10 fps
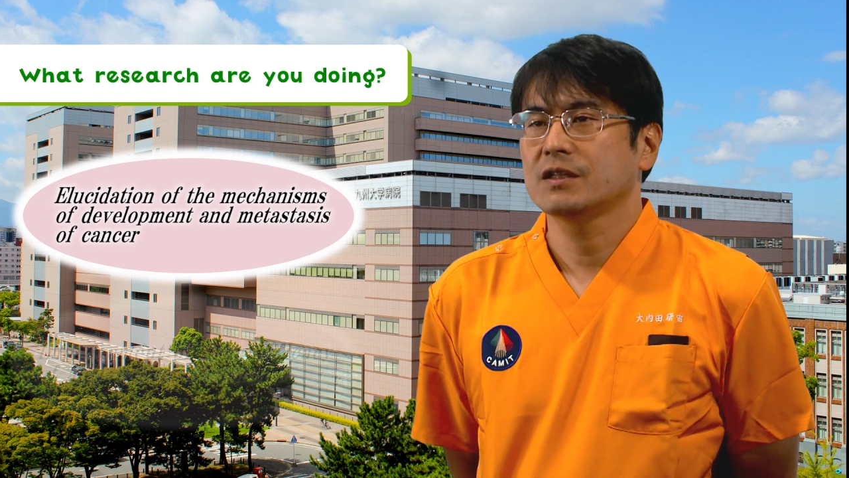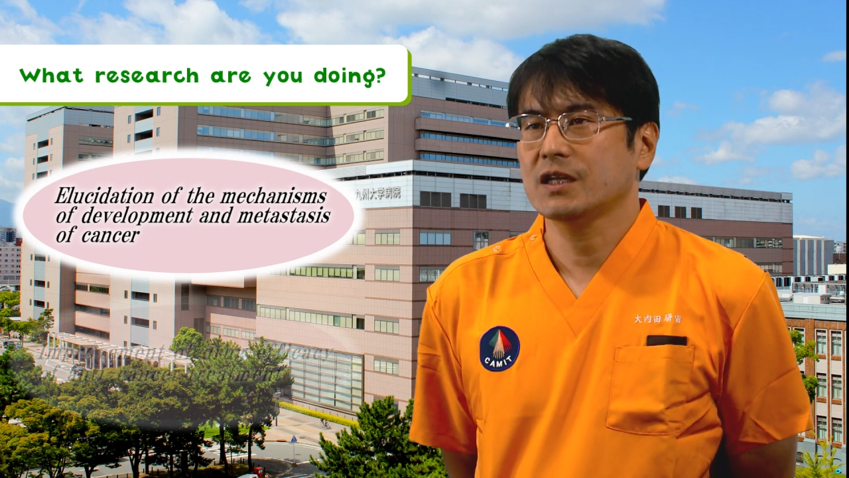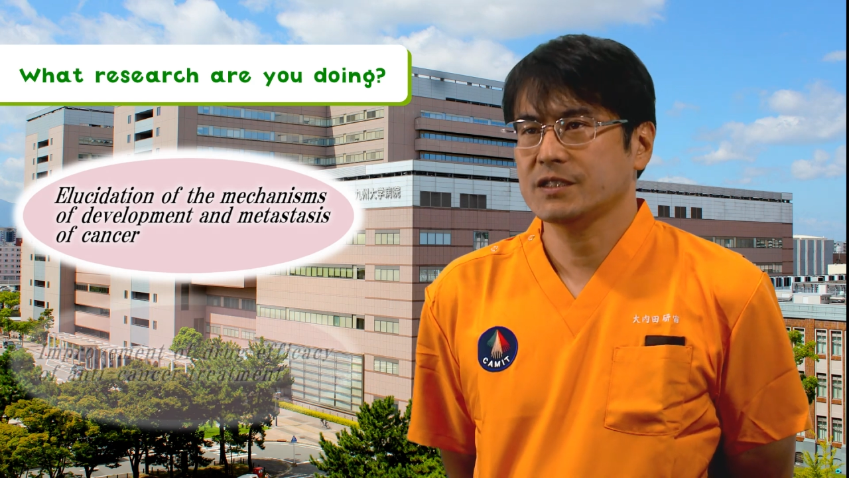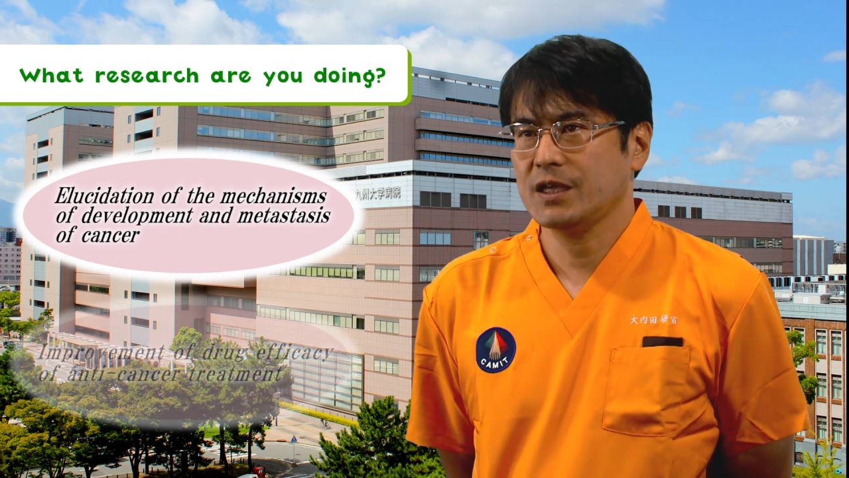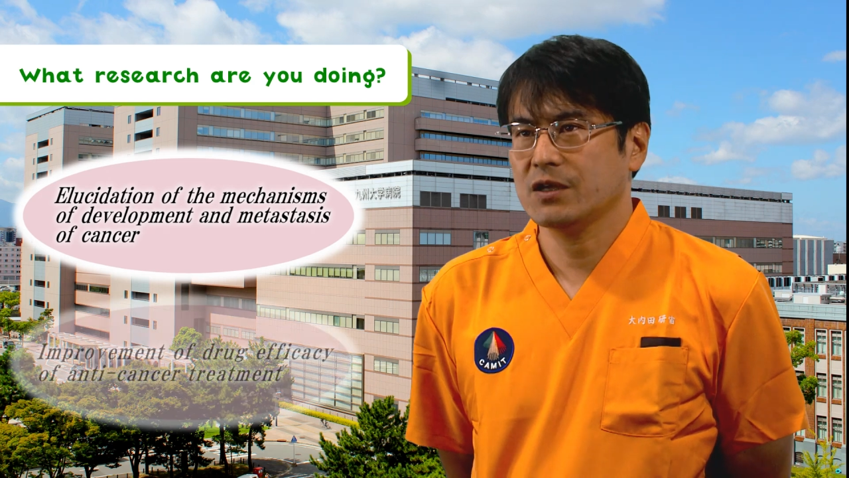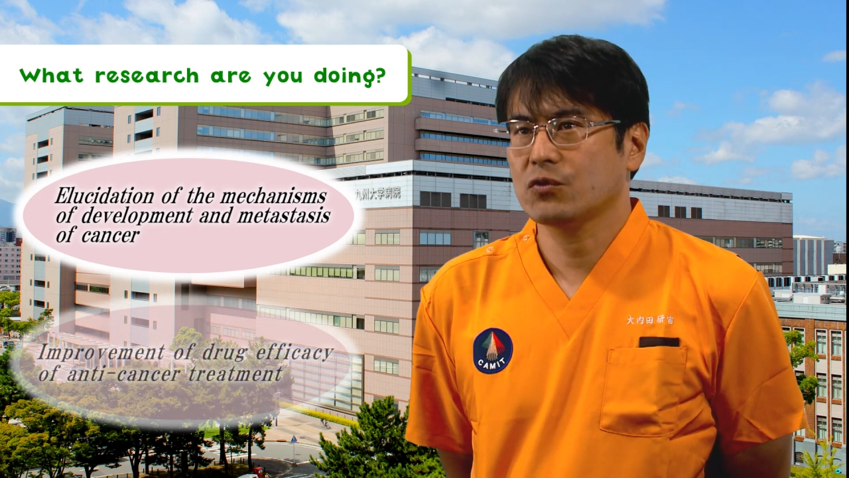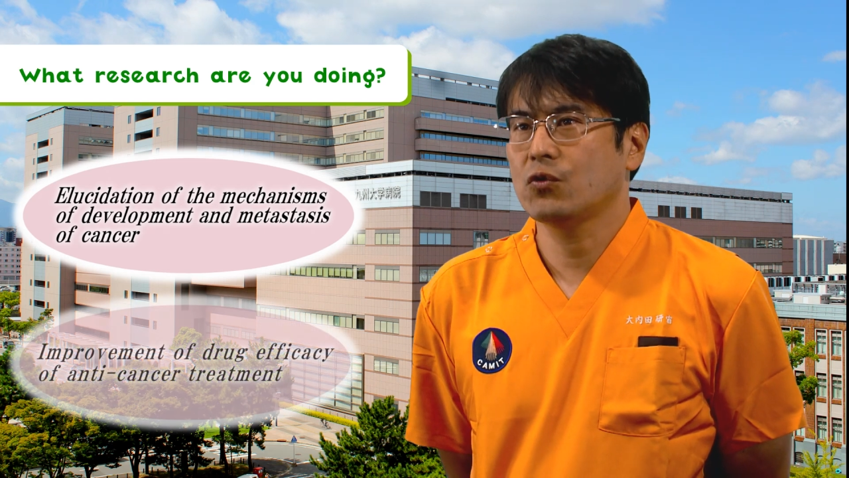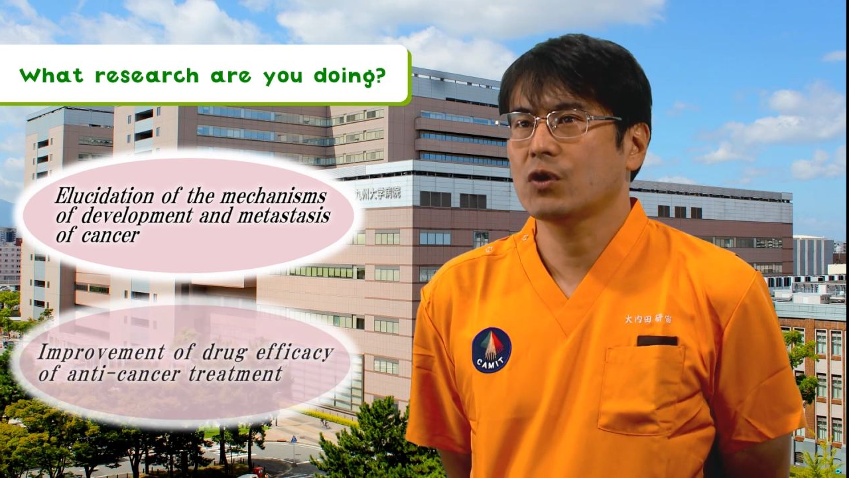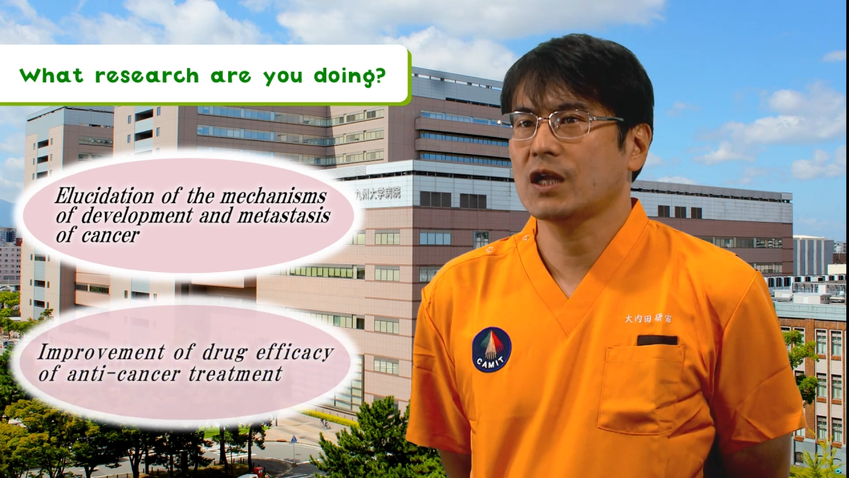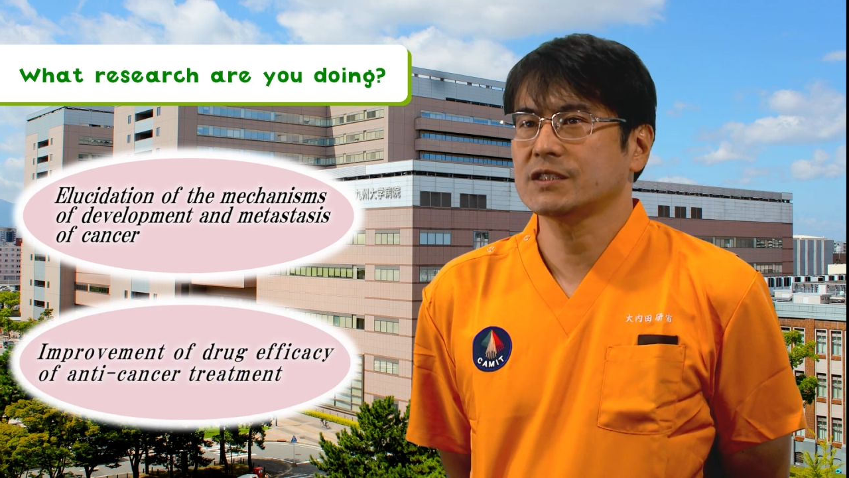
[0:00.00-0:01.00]
なぜ
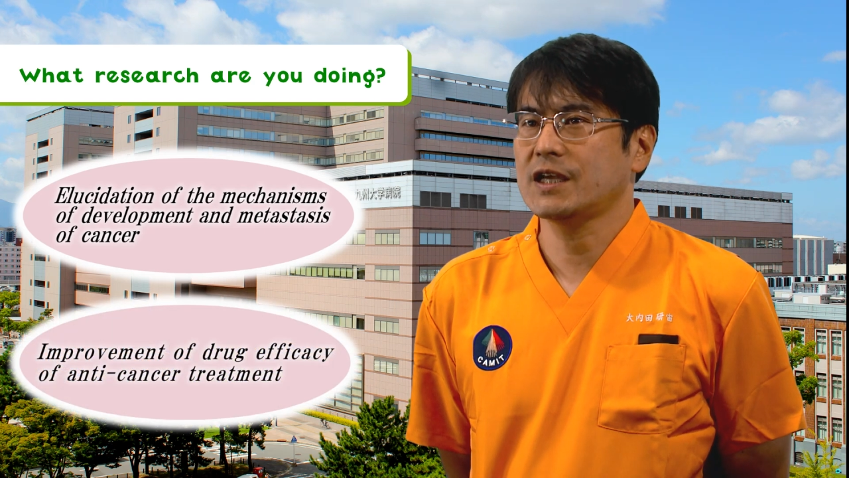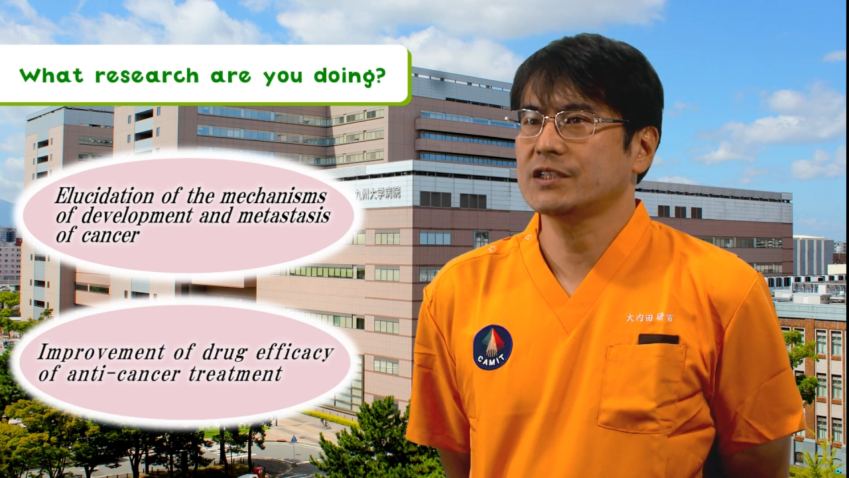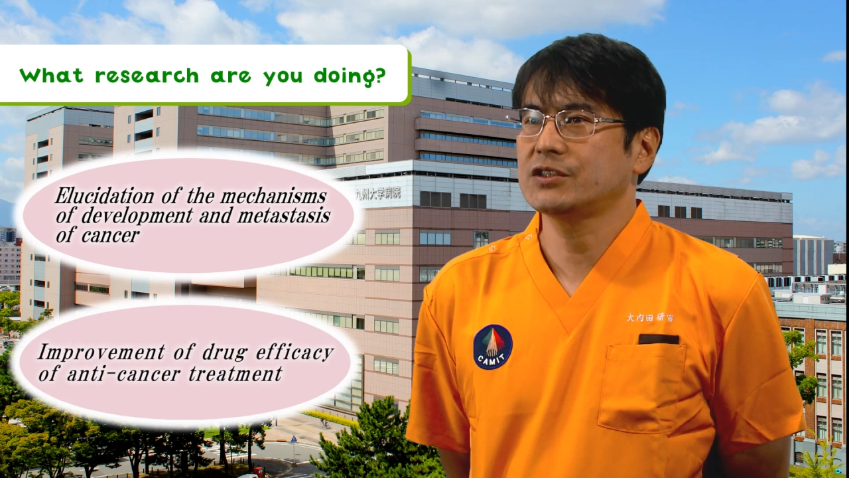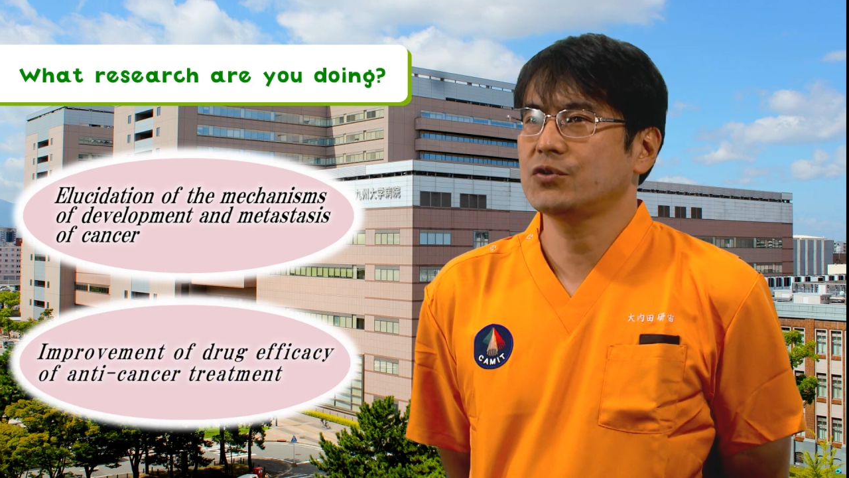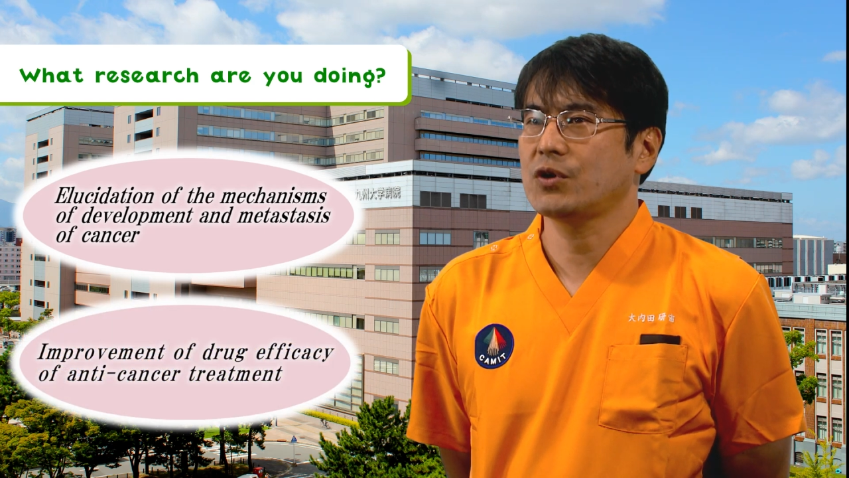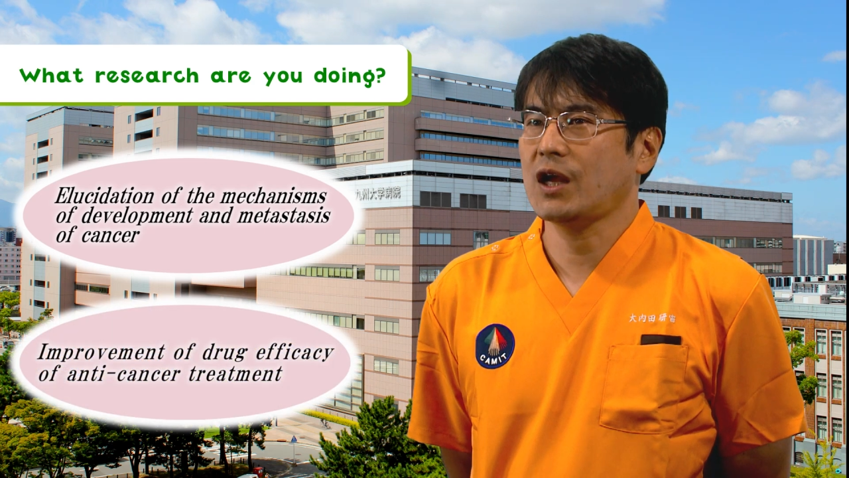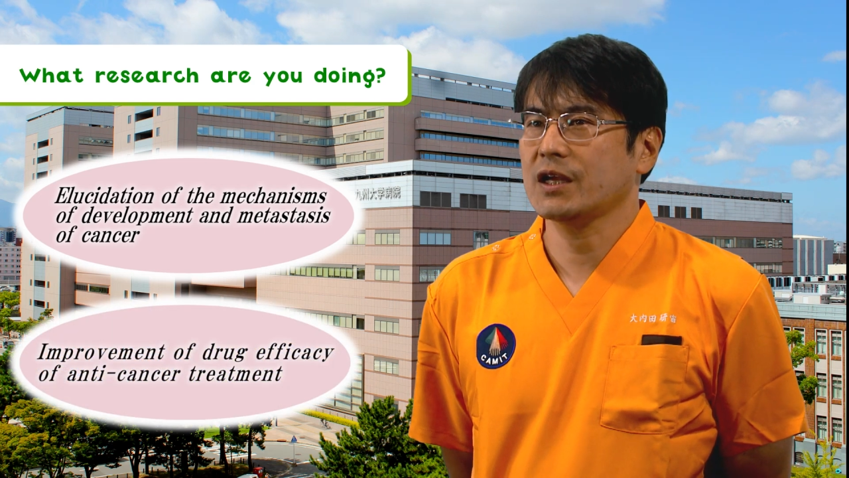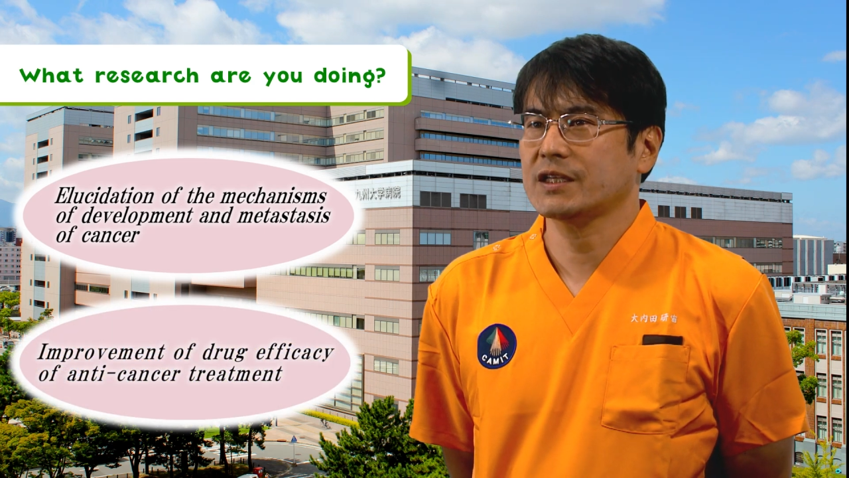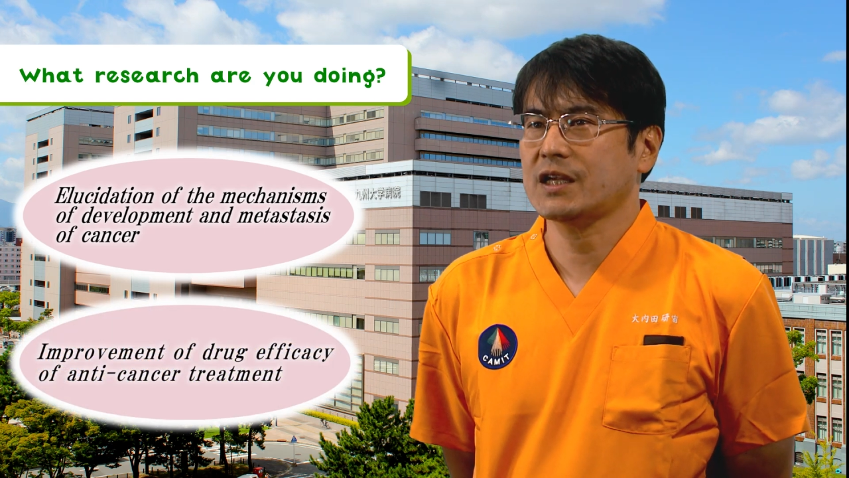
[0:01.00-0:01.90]
抗がん剤治療が